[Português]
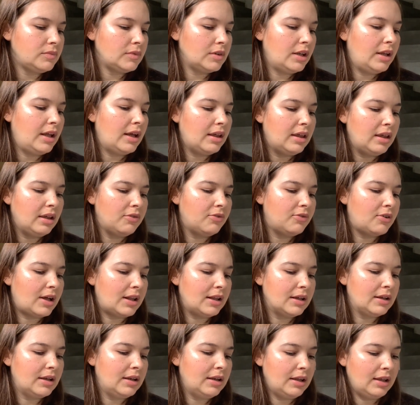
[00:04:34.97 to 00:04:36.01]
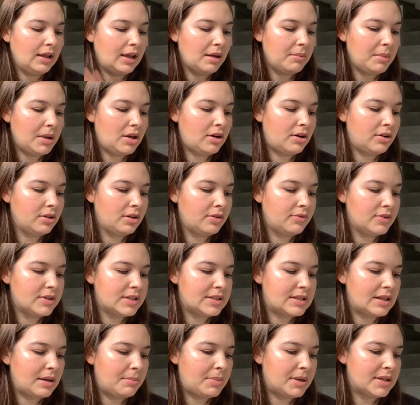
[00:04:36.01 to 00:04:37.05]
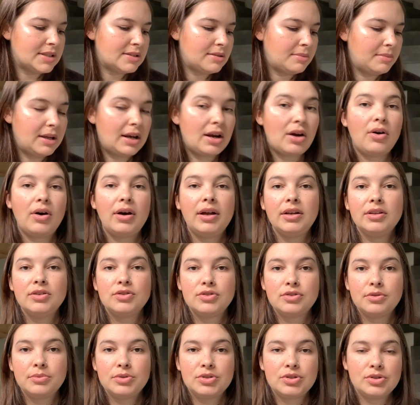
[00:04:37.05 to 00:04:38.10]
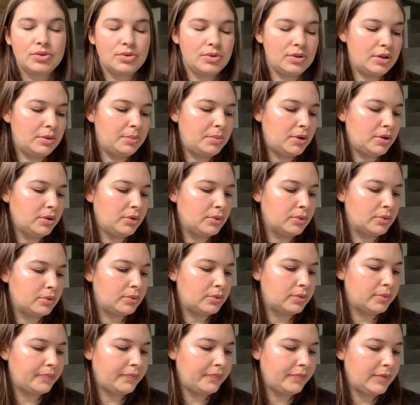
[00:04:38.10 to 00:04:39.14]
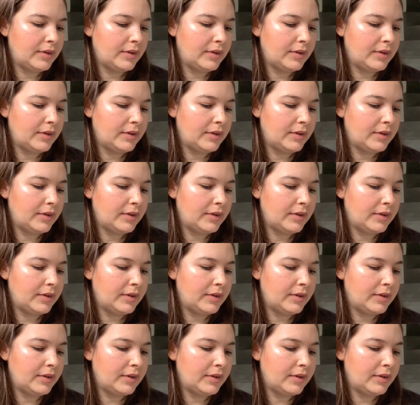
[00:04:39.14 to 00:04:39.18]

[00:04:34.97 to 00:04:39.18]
E aqui fala que ninguém melhor do que você para saber a hora de substituir o produto.